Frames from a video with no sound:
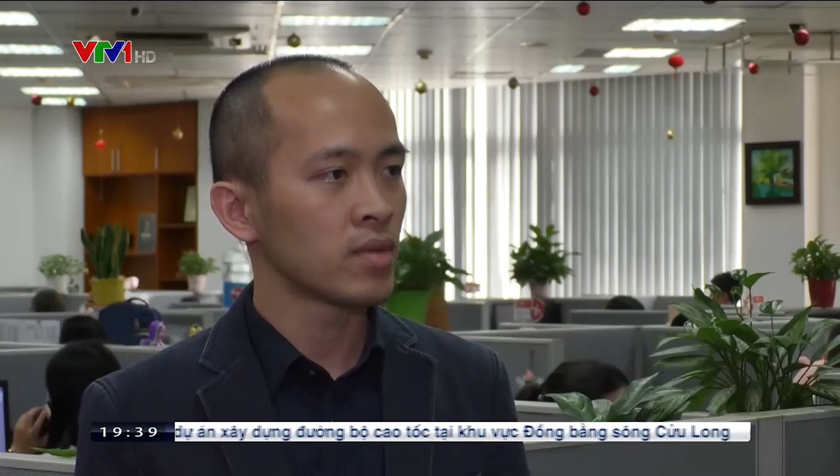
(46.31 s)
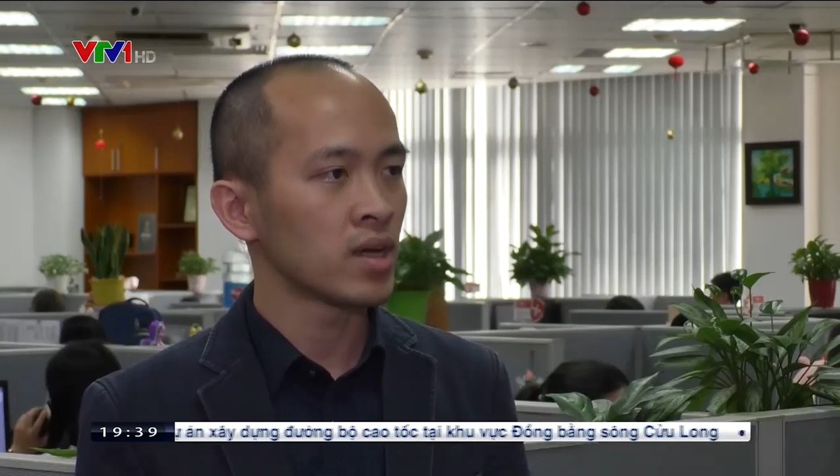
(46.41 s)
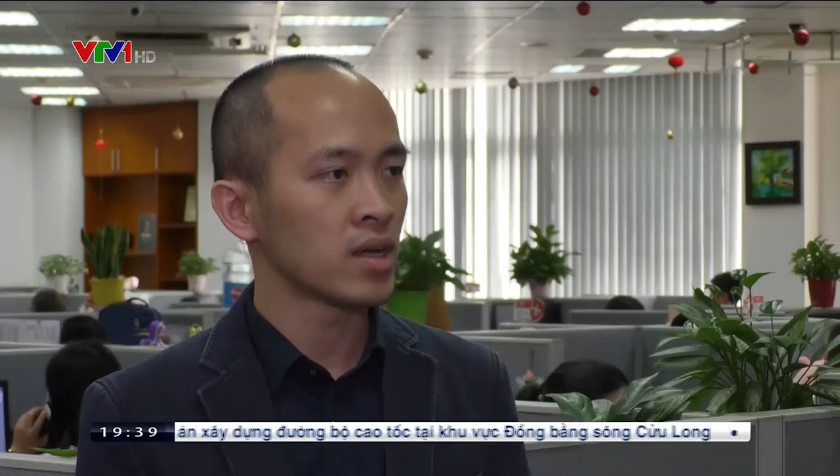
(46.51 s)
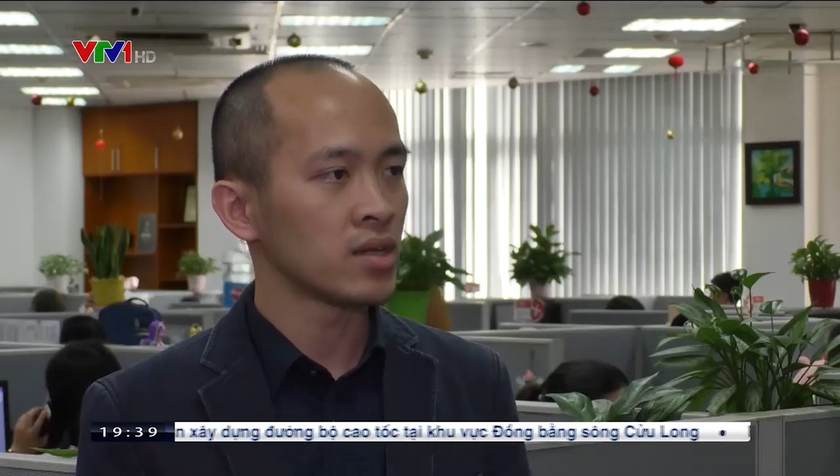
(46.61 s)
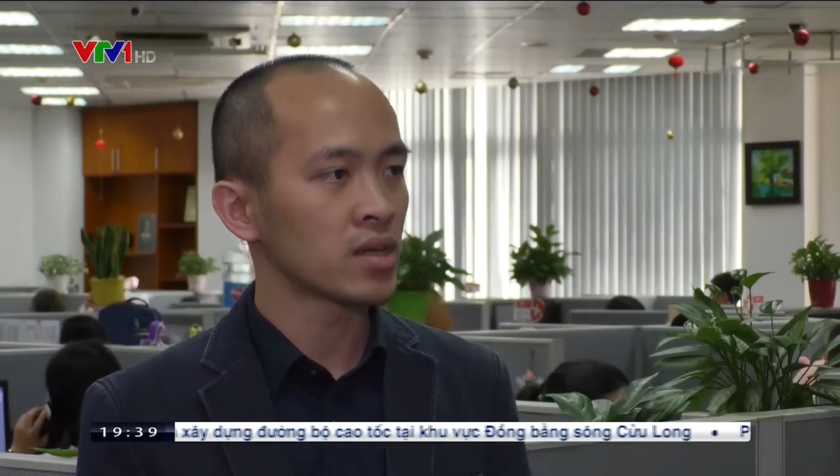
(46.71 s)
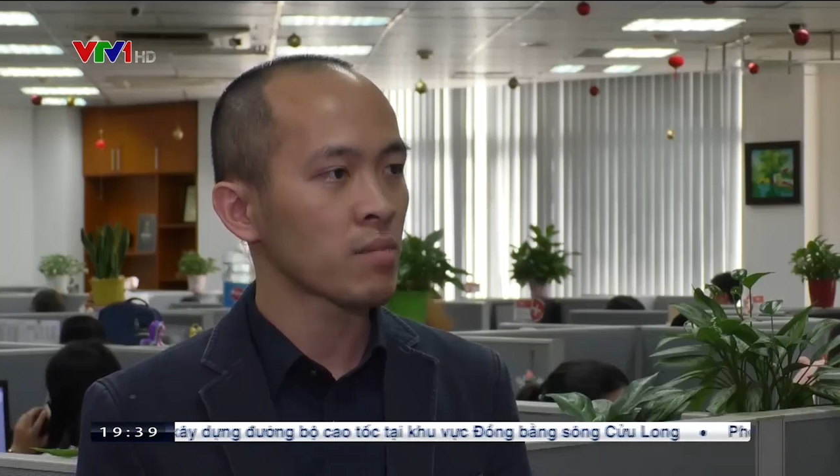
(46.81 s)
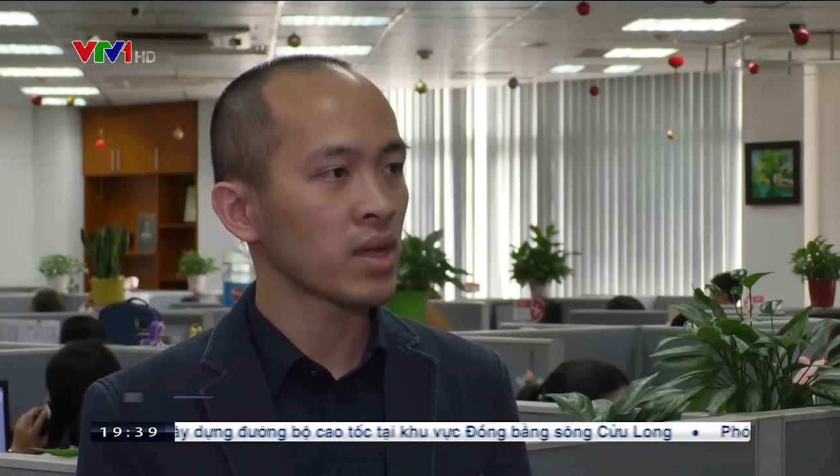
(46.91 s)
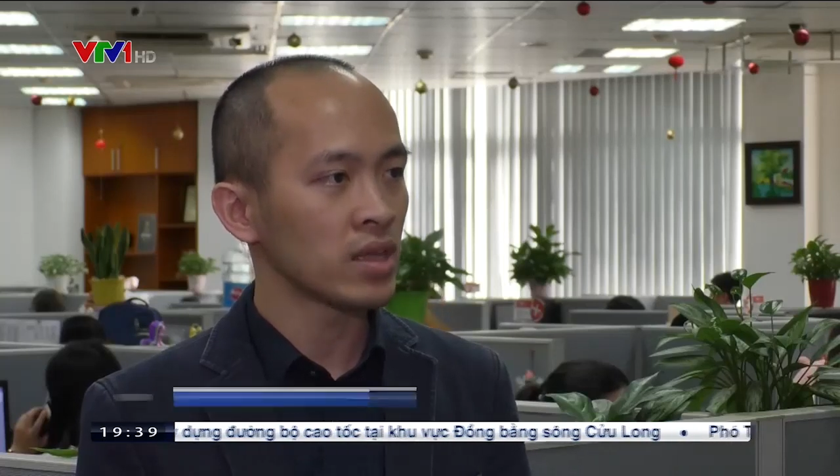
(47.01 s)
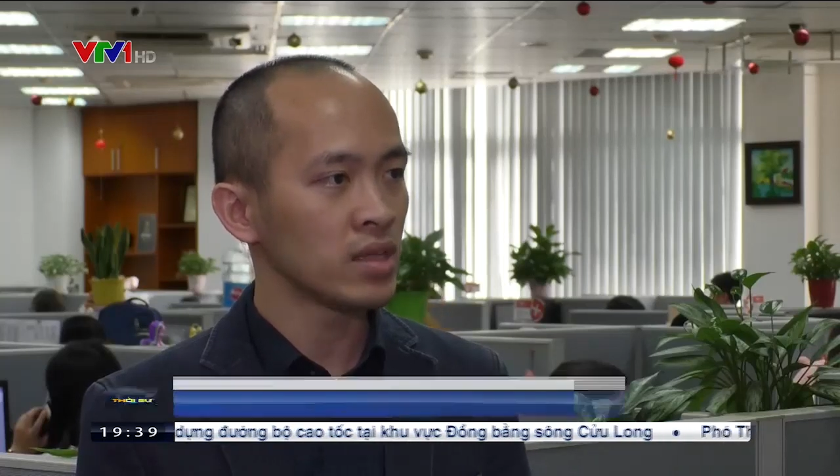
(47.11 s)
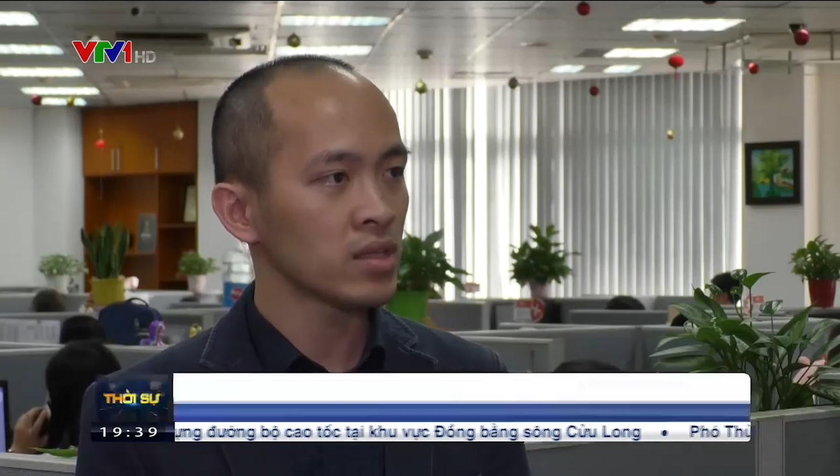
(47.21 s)
à, những cái
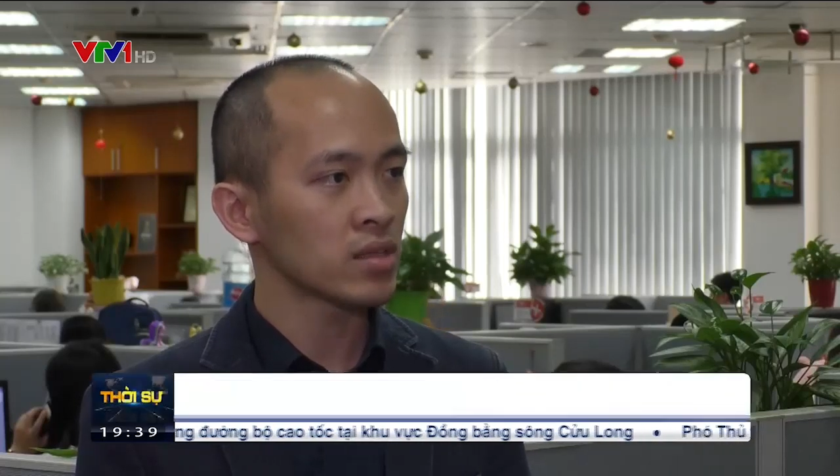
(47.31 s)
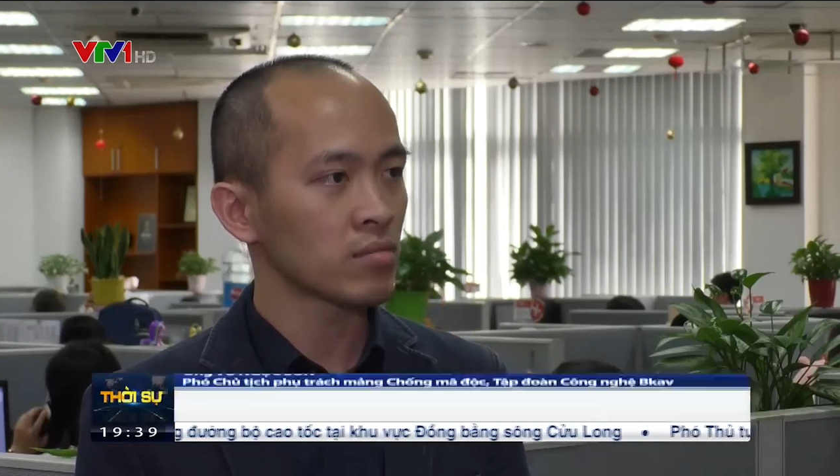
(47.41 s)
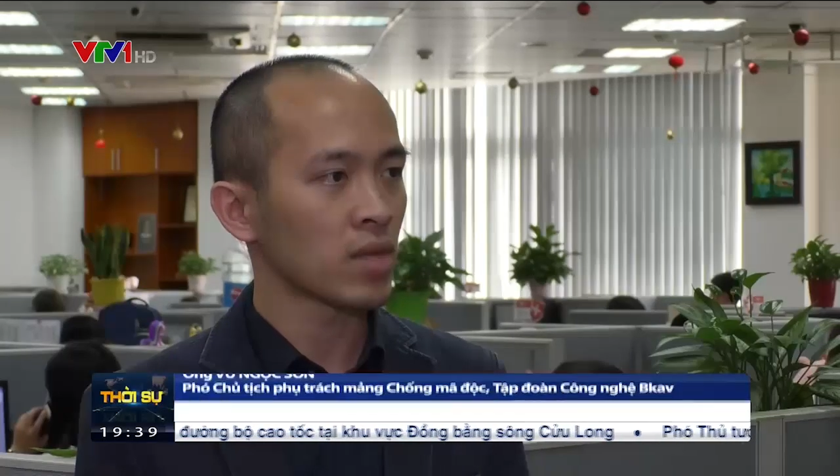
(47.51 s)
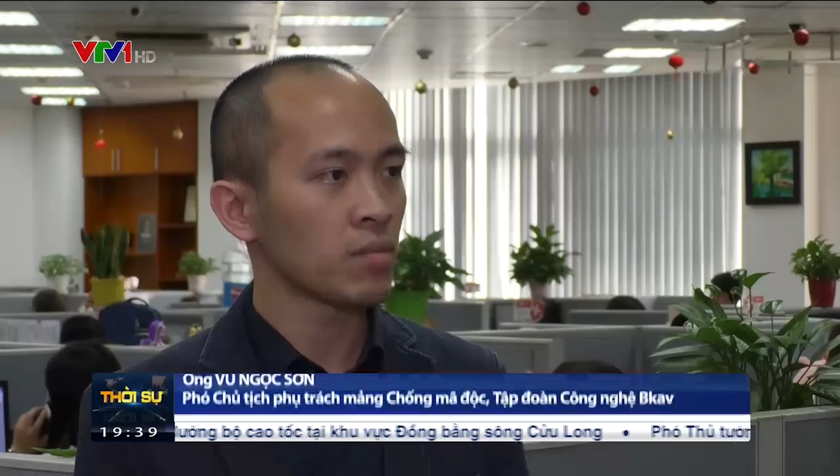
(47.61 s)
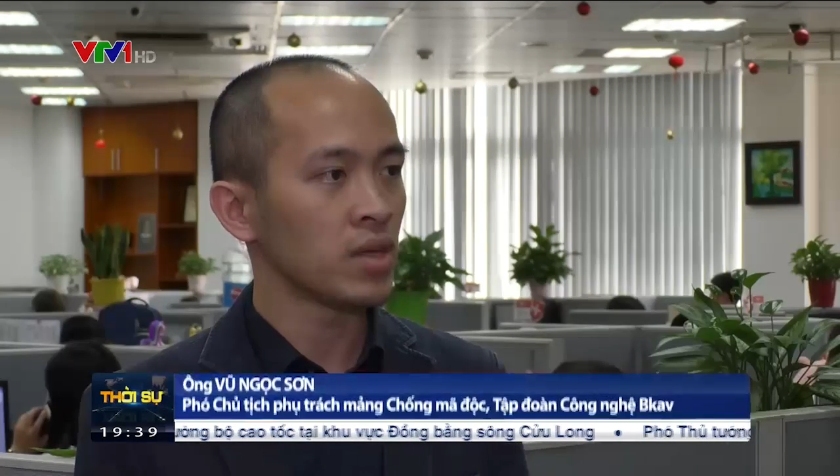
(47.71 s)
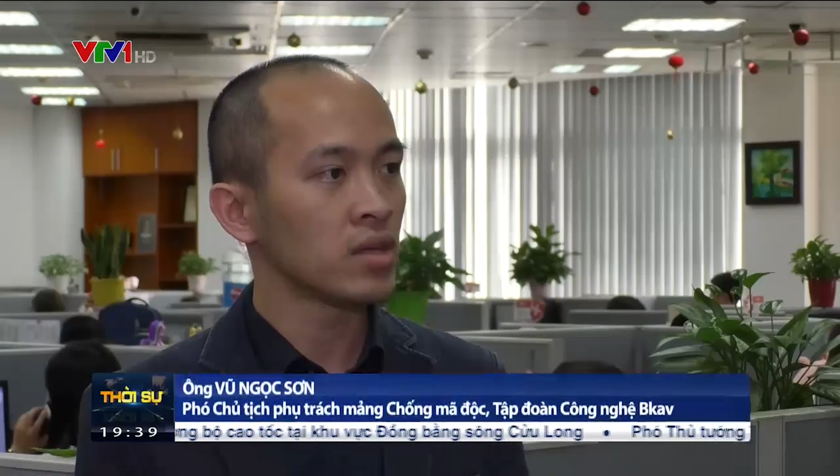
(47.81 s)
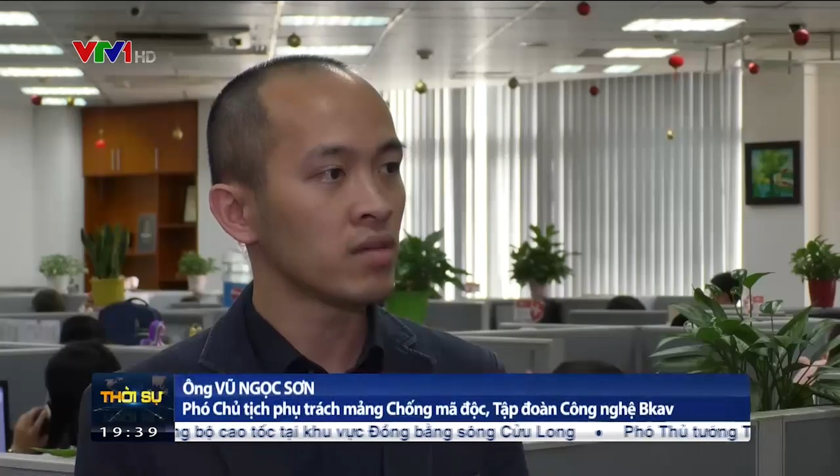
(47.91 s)
máy tính mà bị